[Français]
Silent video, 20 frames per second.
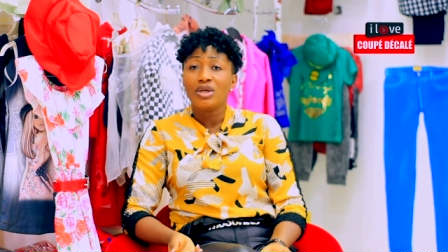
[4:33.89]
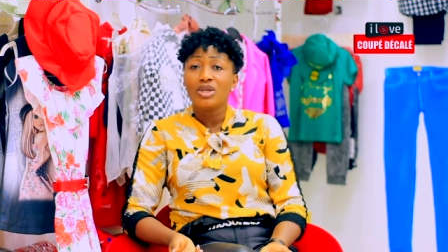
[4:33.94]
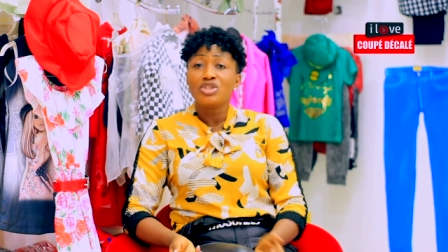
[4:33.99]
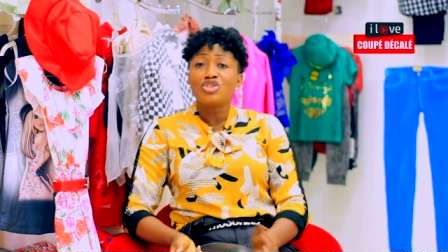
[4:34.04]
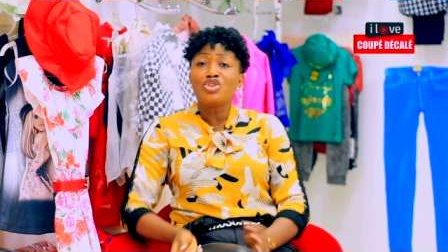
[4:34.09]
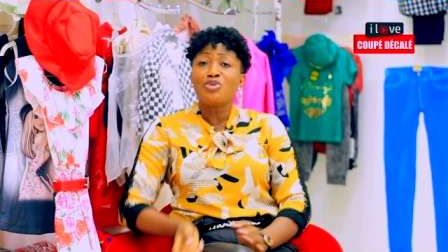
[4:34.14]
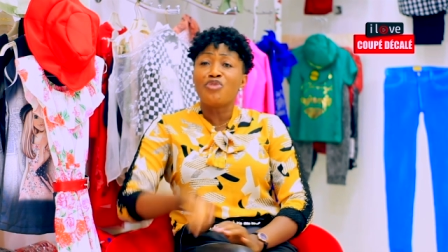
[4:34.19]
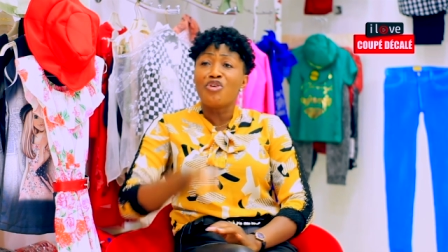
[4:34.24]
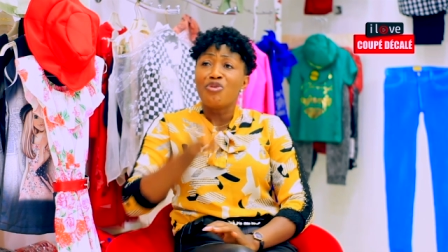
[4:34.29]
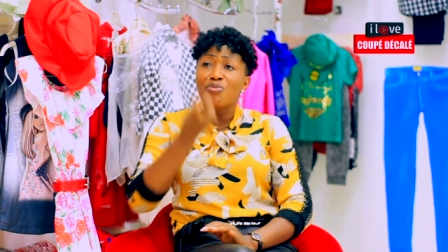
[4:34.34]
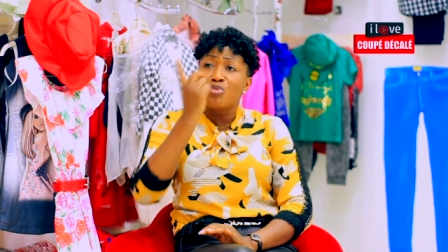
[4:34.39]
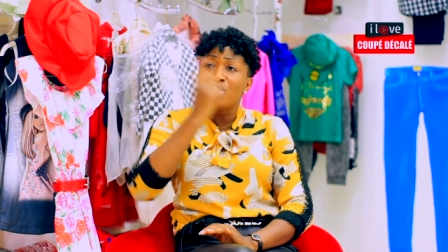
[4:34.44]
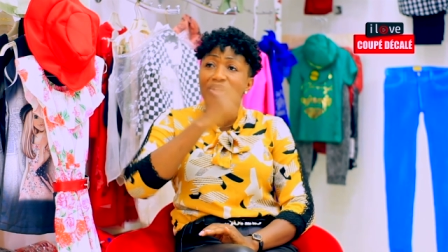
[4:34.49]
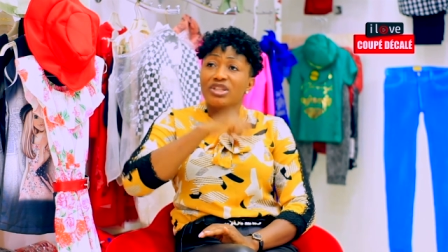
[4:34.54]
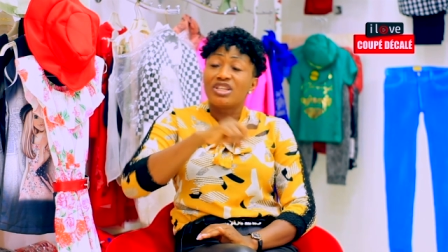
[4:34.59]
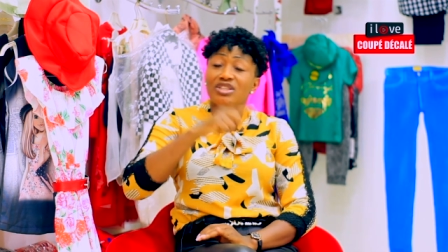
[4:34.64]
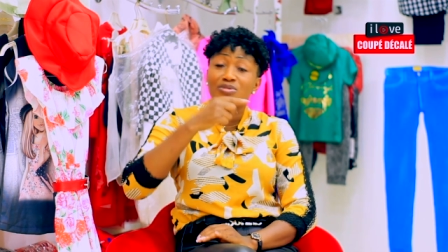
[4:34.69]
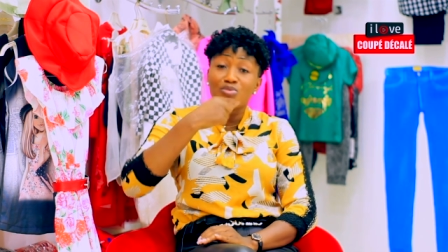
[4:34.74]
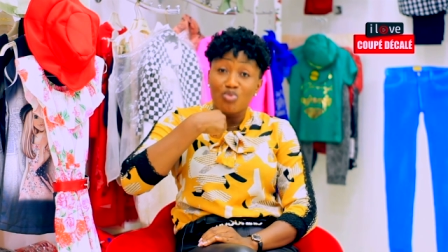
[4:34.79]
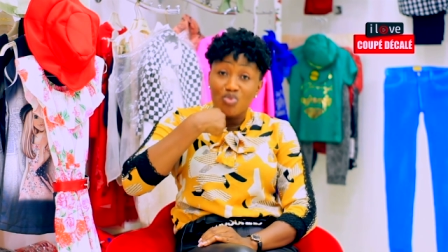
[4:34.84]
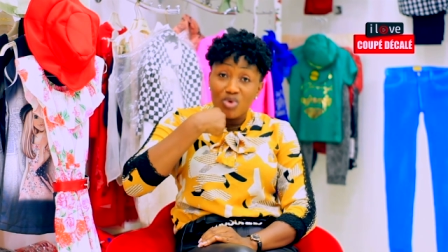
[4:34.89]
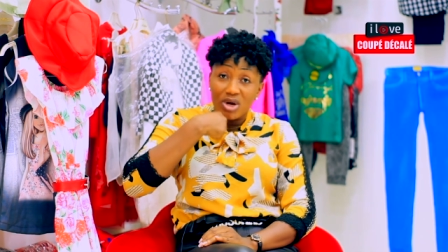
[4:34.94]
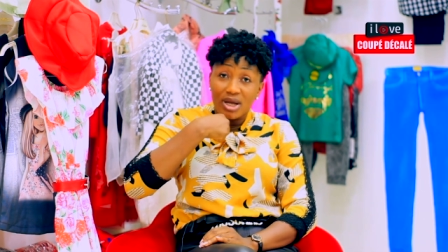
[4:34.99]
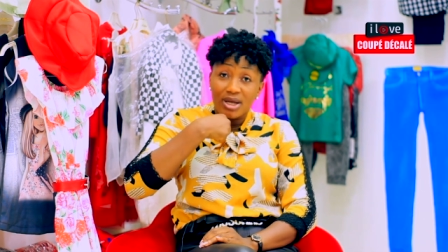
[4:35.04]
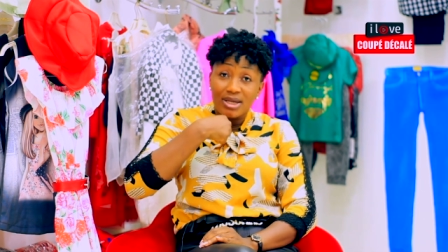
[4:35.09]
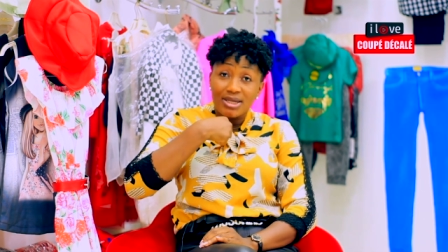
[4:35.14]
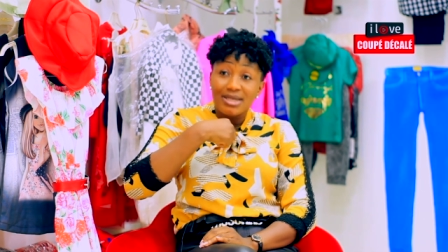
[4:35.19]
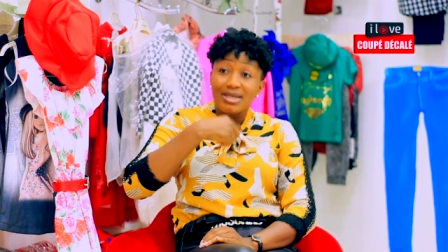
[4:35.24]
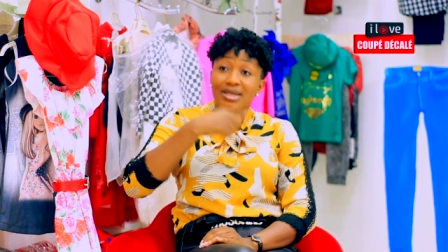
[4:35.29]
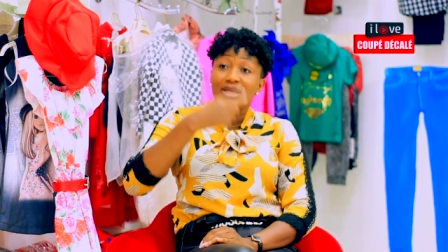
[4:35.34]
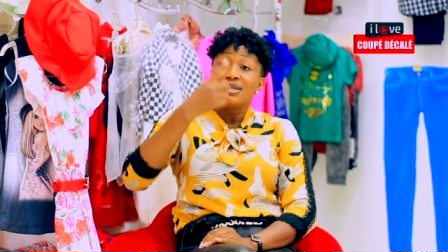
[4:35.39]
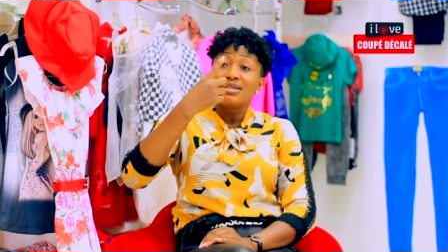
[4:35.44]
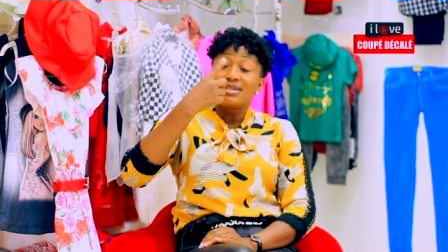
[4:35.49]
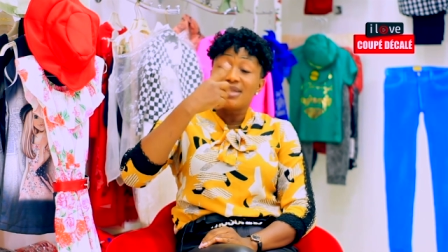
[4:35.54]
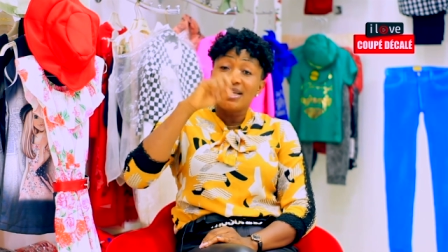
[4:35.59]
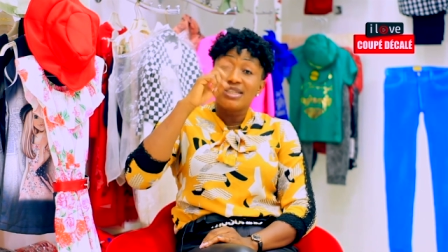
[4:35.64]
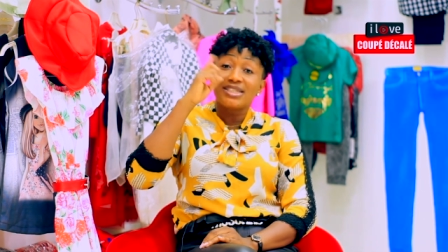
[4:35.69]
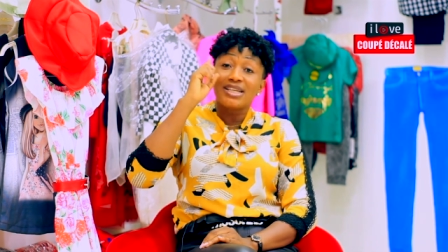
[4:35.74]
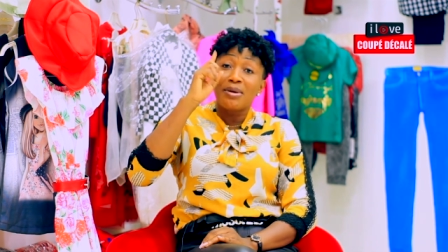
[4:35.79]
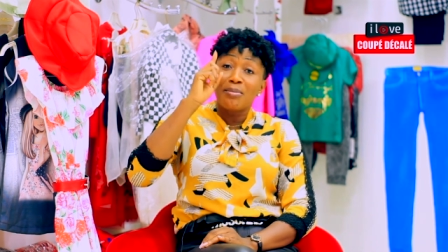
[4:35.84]
S'il faut monter moi,
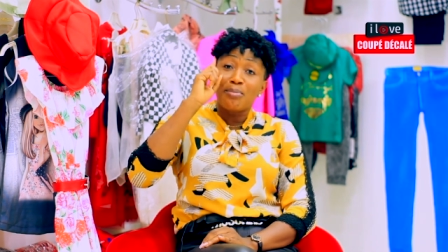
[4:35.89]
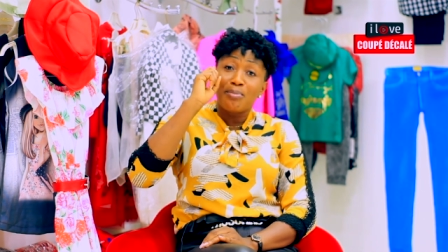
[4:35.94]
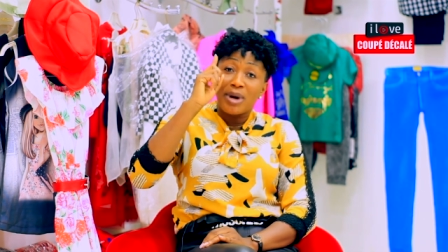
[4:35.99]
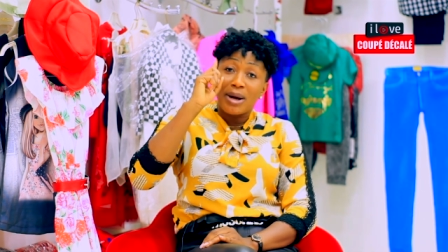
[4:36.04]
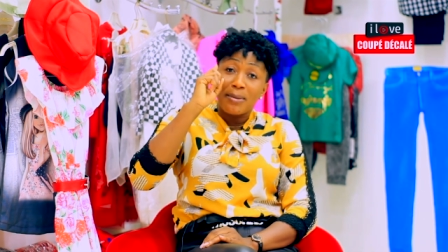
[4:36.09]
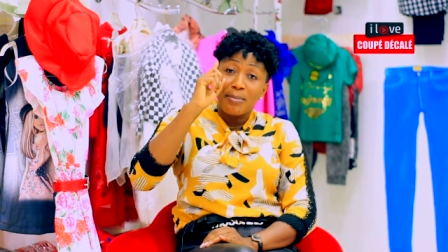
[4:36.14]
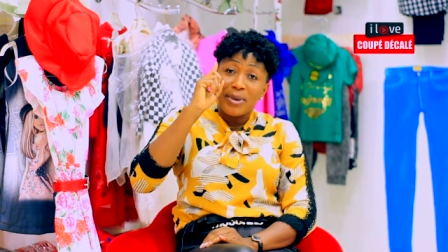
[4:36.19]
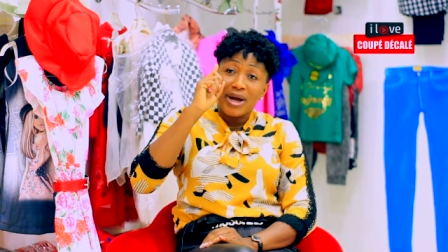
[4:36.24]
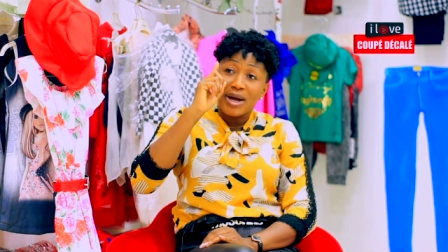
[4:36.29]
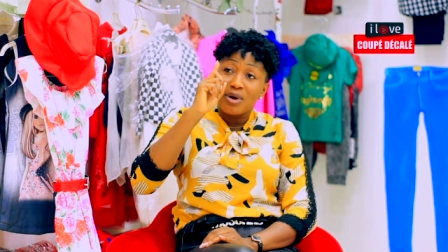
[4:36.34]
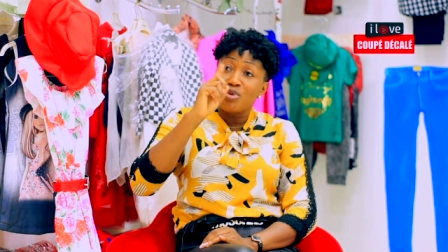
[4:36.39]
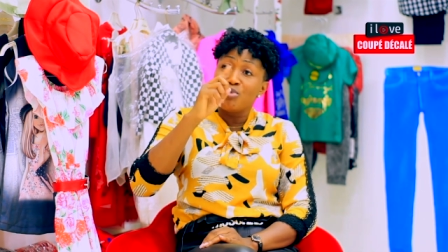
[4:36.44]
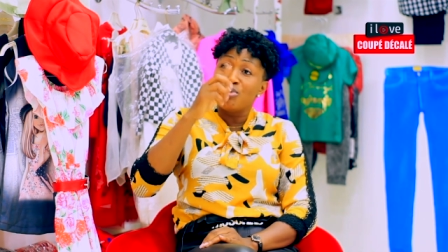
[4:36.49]
s'il y a un papa